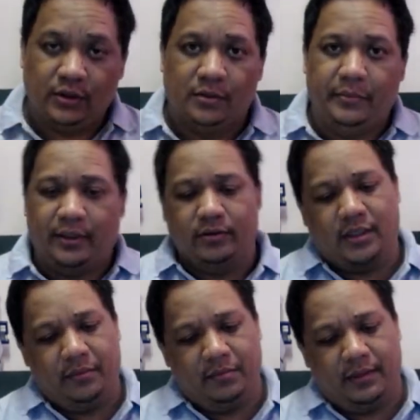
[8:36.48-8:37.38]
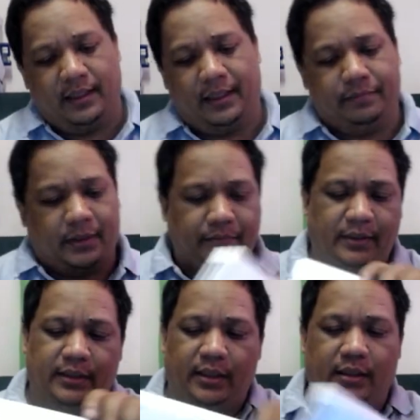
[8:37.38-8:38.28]
Meron kami mga laptop
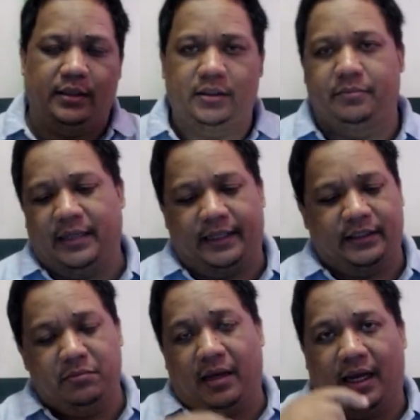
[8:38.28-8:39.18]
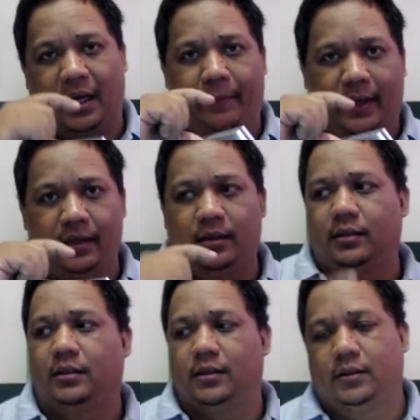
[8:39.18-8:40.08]
na nare-receive dati, mga kapal.
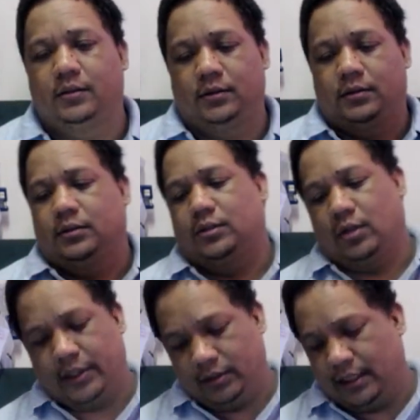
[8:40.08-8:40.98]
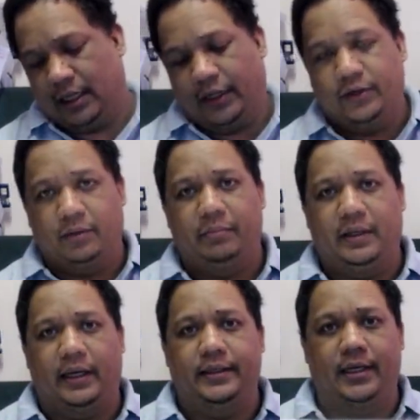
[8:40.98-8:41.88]
So, ngayon lang kayo
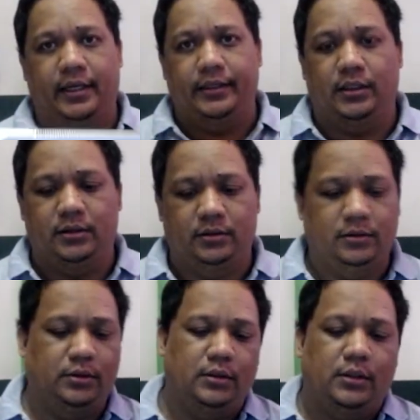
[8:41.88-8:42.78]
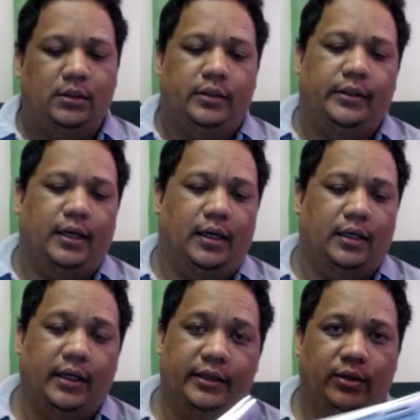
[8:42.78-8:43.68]
nagbigay ng ano, ng
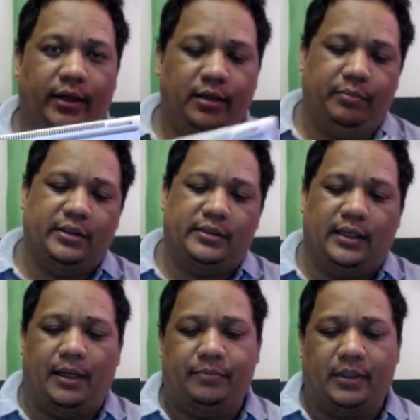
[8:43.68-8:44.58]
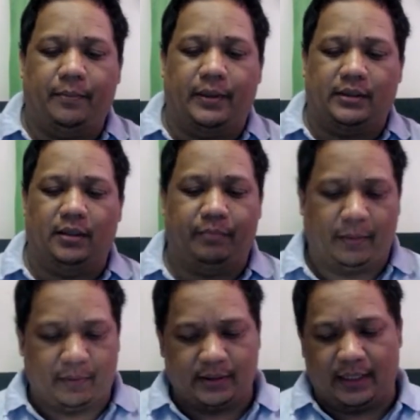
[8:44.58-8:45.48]
ganito kanipis na laptop at
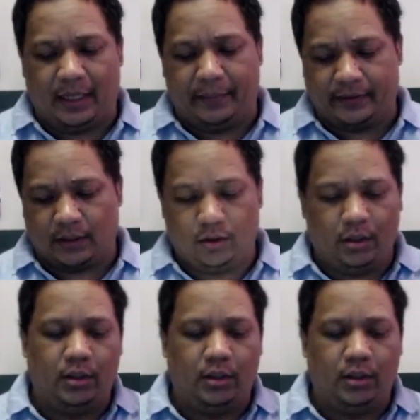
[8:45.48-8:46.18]
nagpapasalamat ako